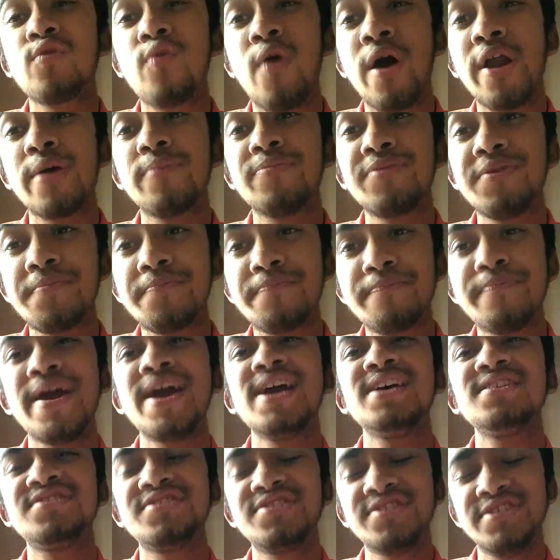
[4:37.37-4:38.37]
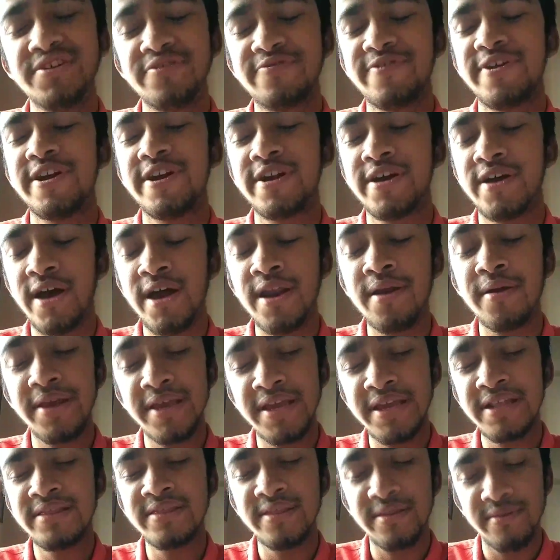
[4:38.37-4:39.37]
এর ওয়ান অফ দি বেস্ট ডিফেন্ডার
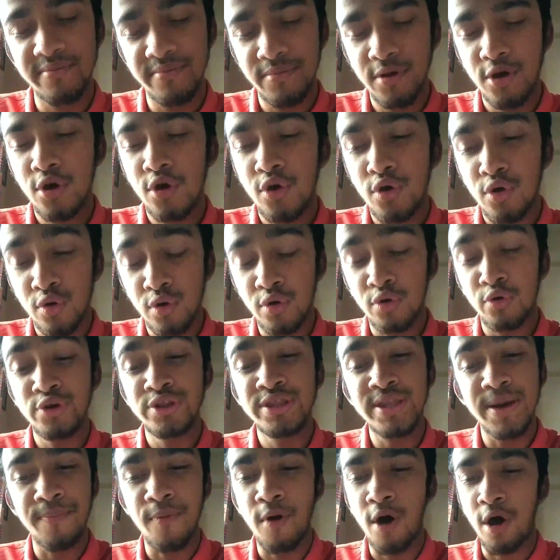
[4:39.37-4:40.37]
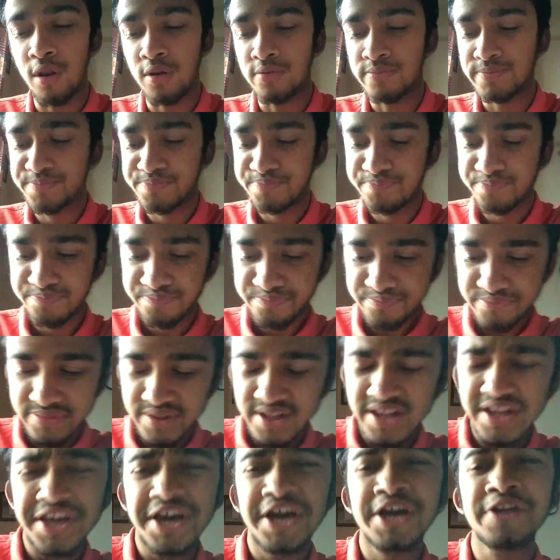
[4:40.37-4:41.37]
ইন উইথ দ্য বল
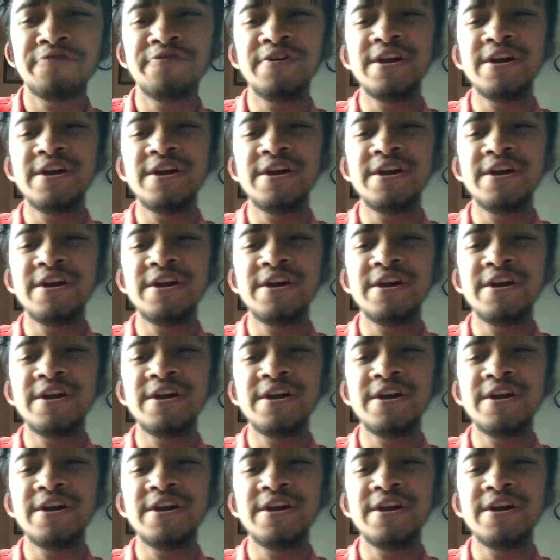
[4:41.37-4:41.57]
অ্যান্ড